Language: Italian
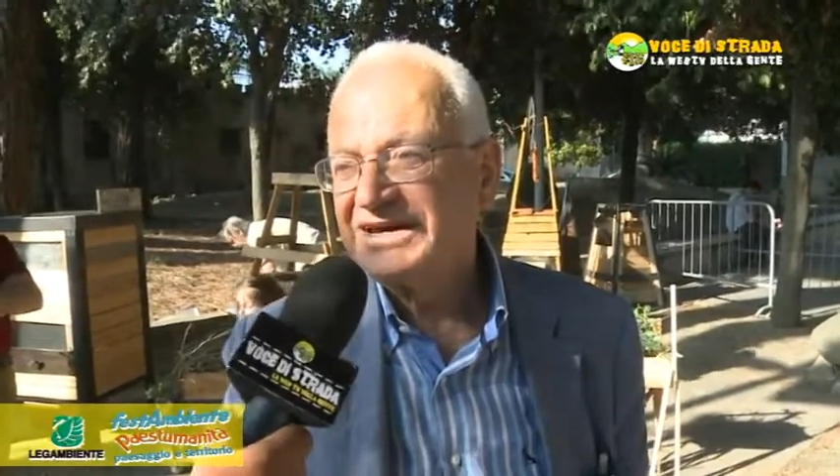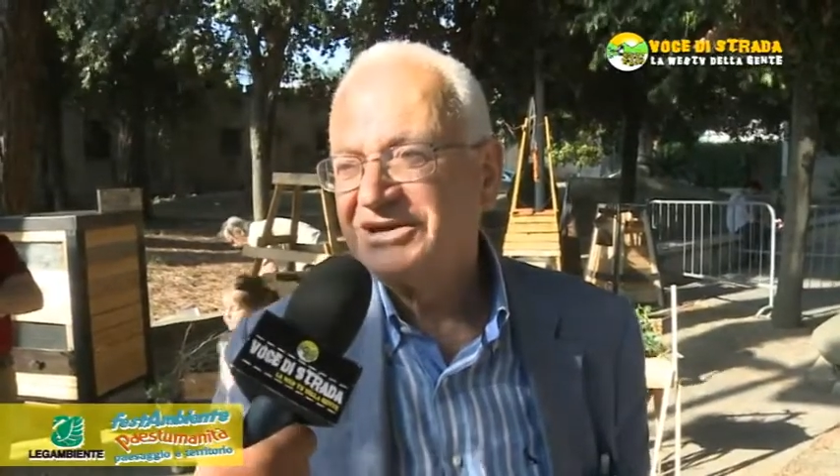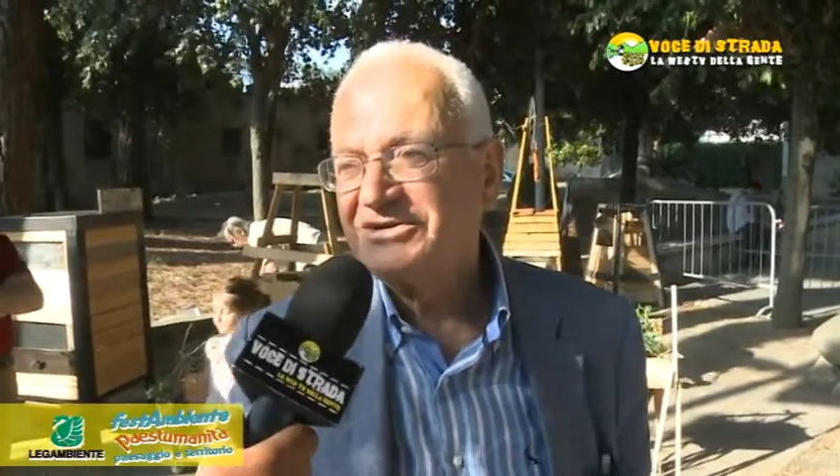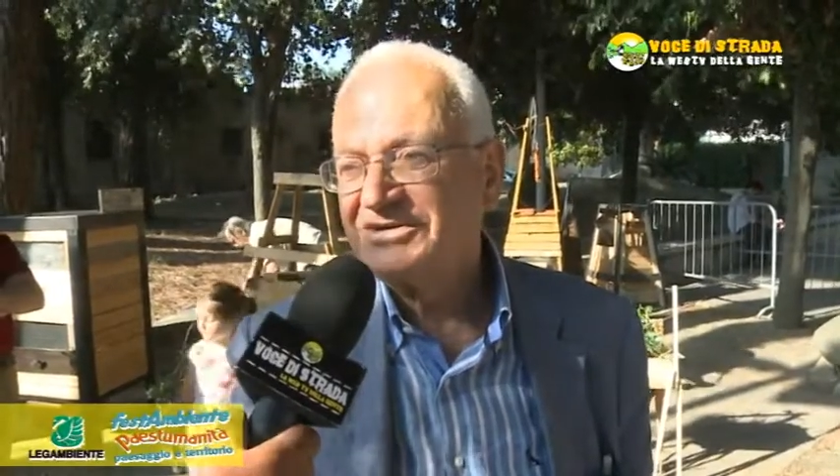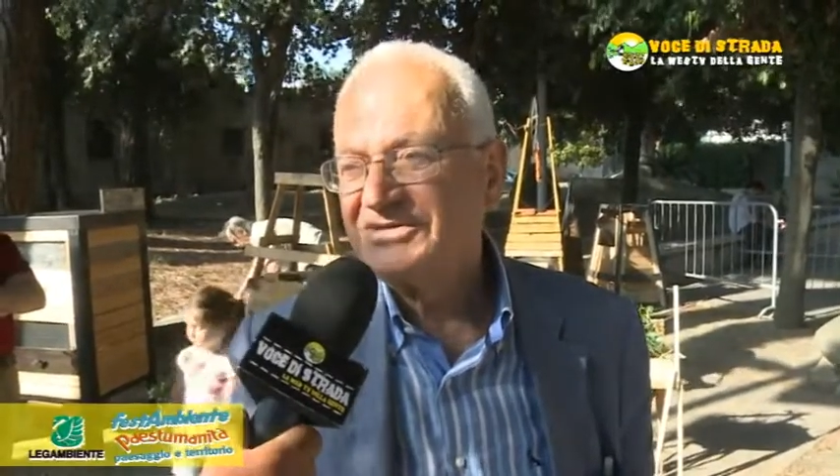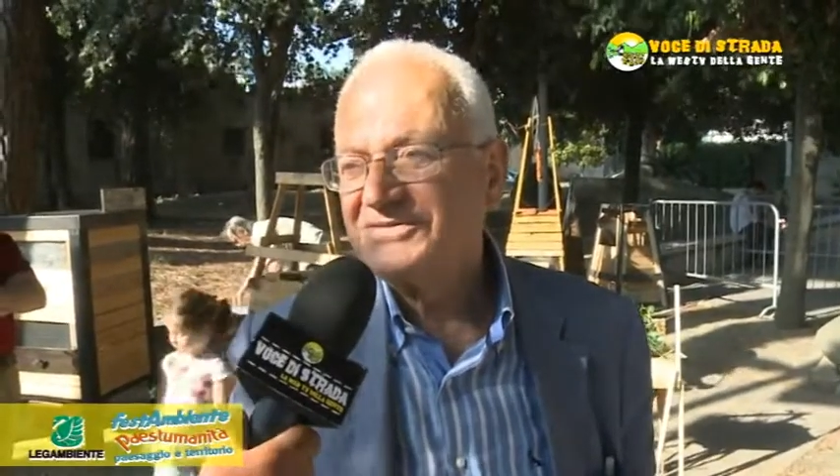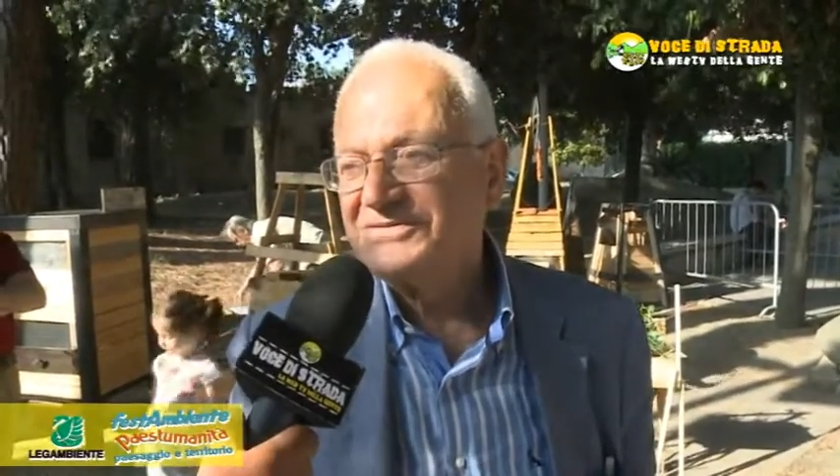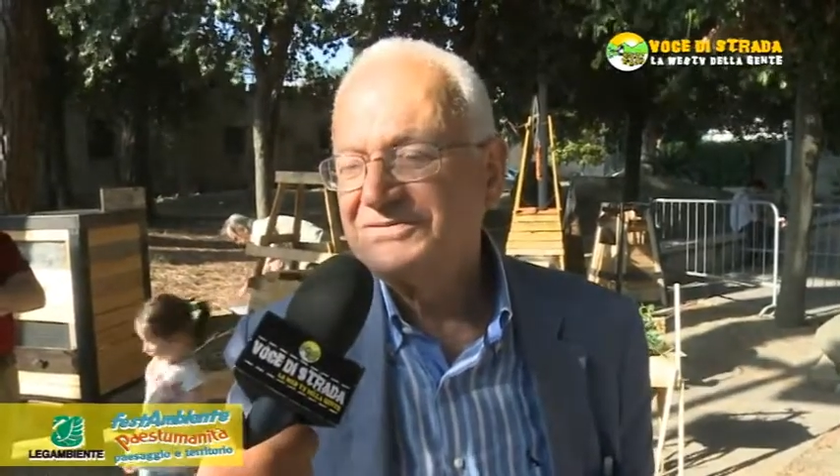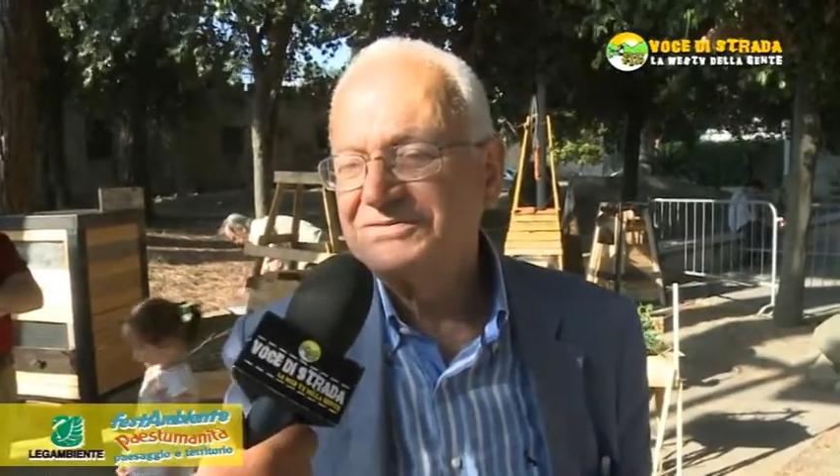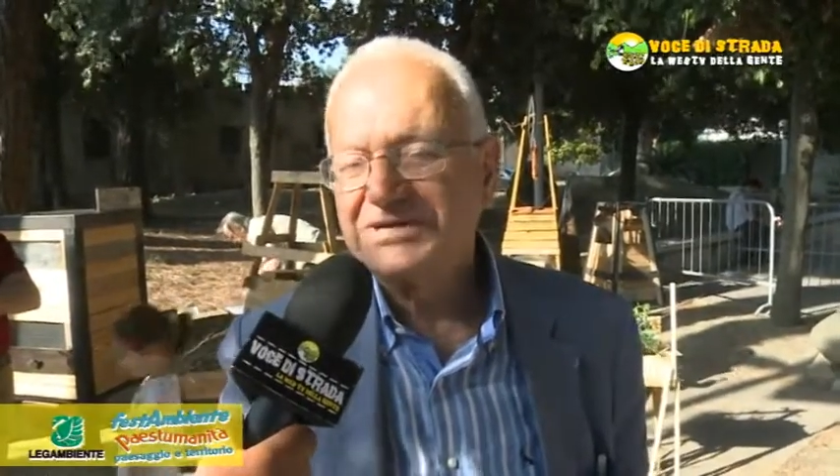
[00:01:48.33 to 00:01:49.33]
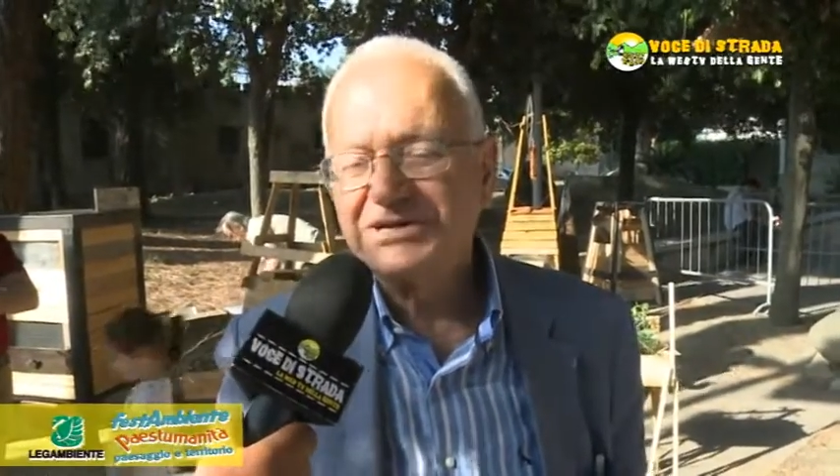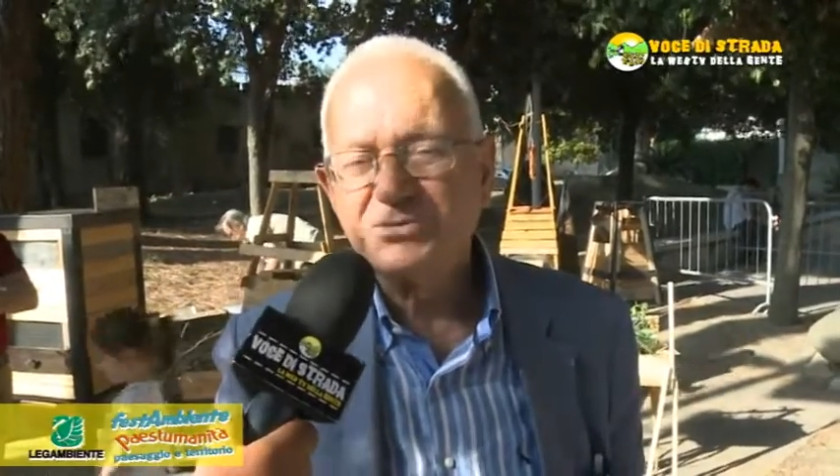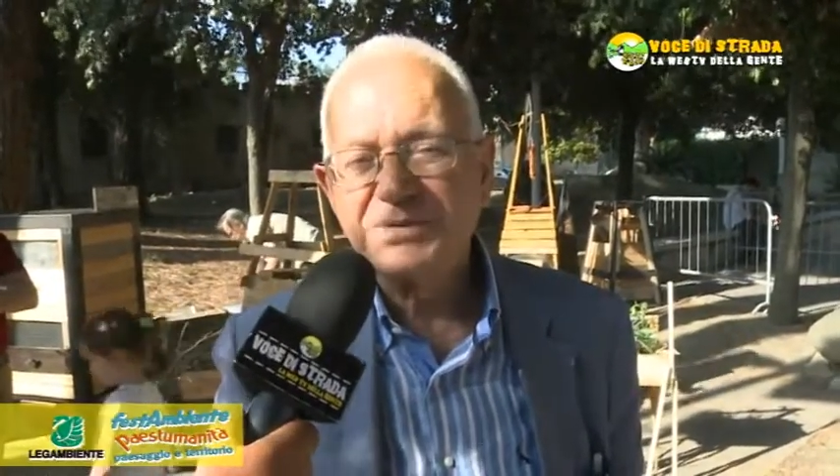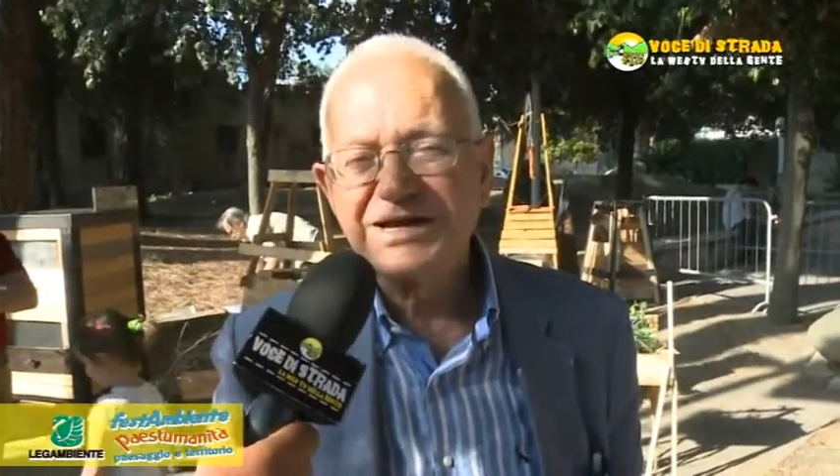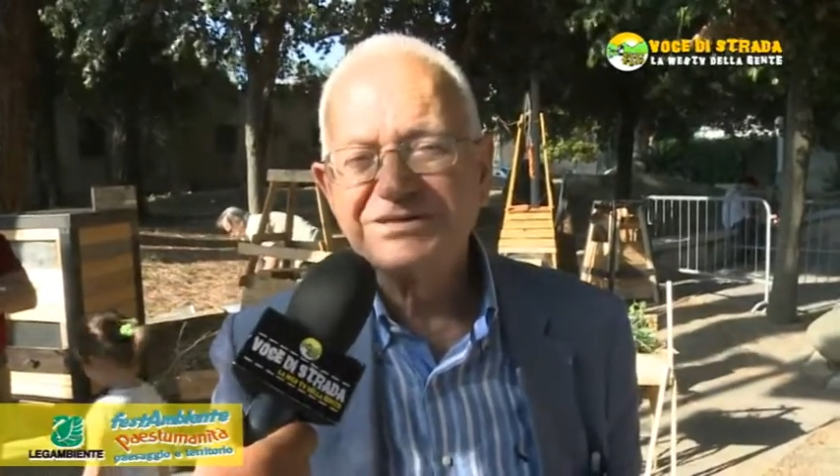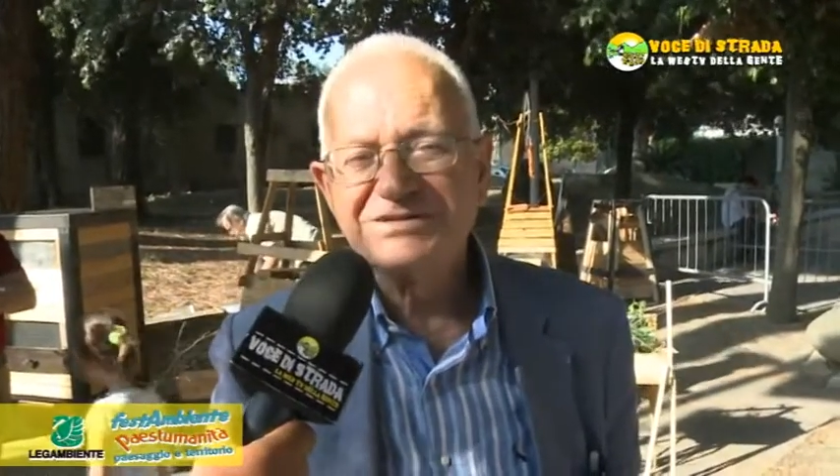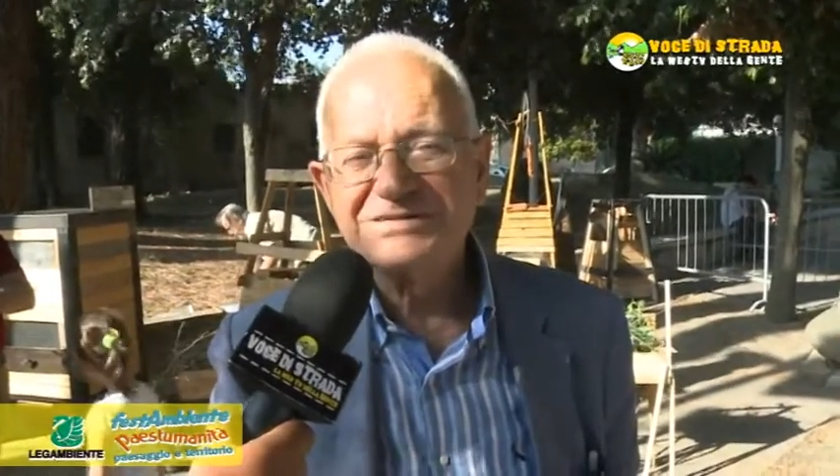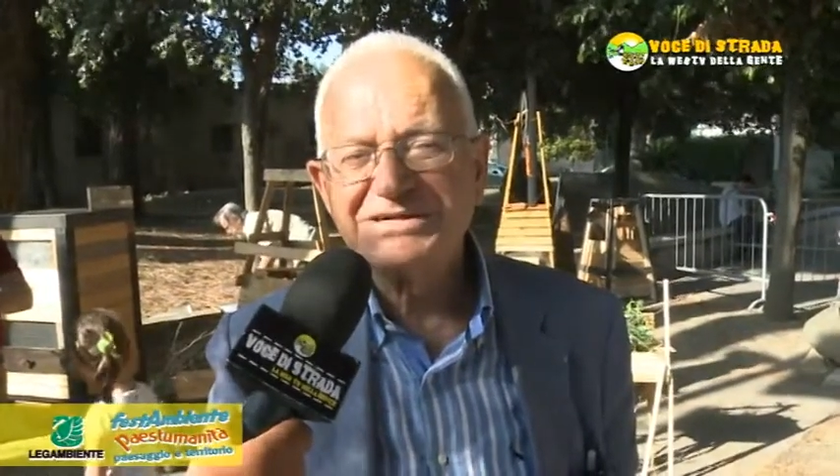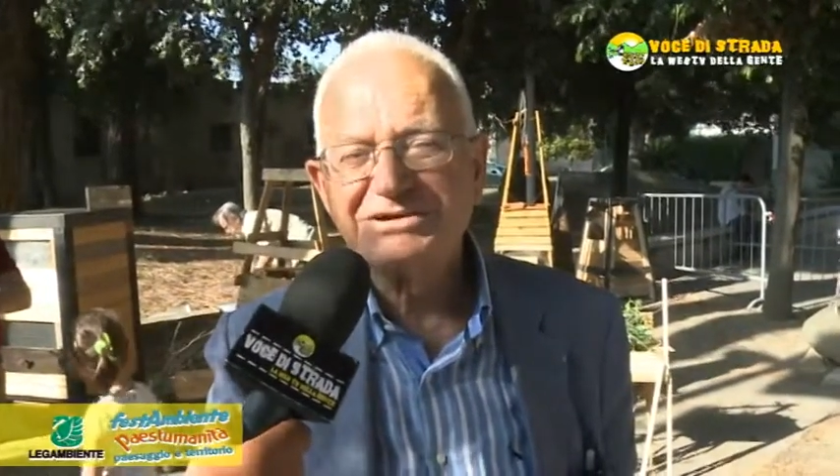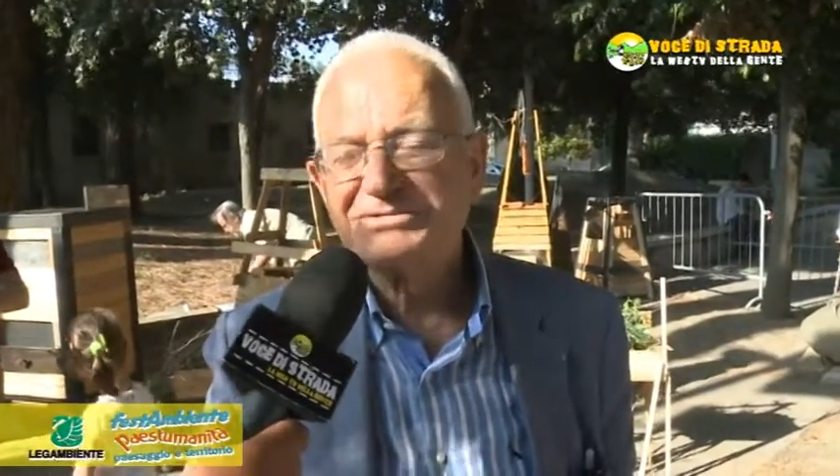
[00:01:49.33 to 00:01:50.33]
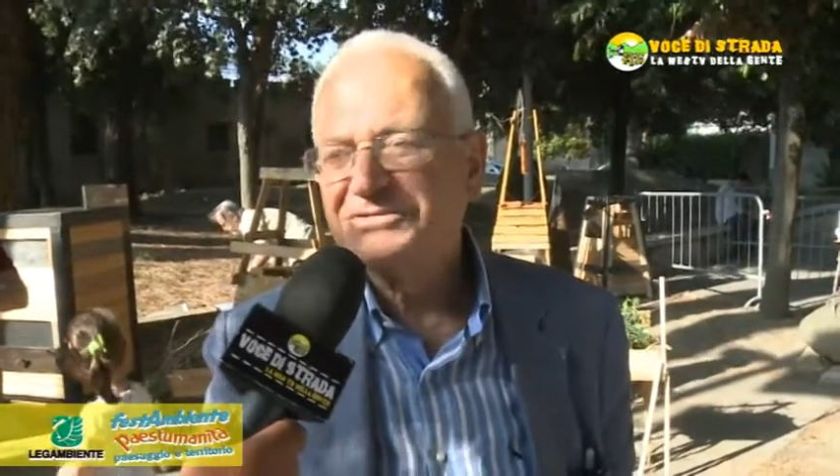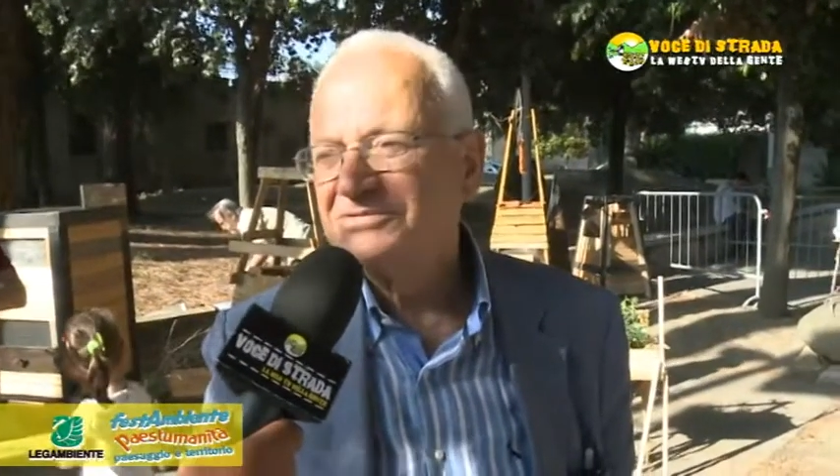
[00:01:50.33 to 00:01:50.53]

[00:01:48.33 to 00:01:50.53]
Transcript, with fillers: hanno recuperato insieme